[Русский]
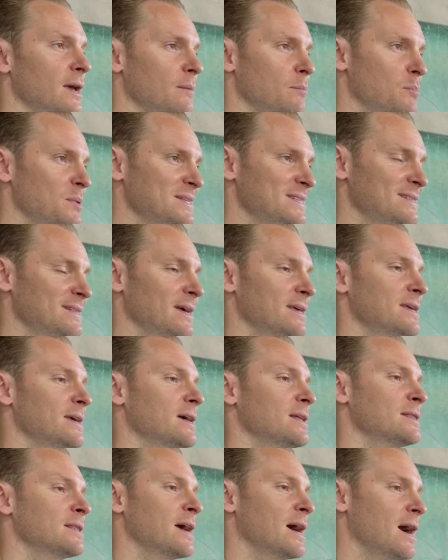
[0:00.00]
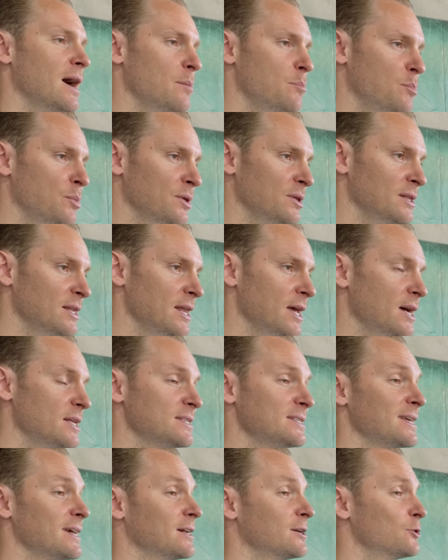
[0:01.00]
Постоянно
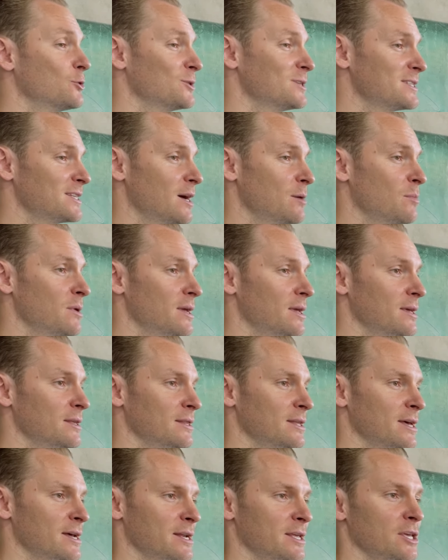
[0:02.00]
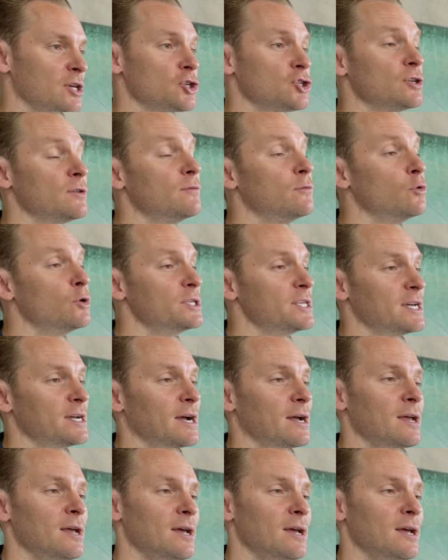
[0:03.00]
апелляция к той самой энергии животика,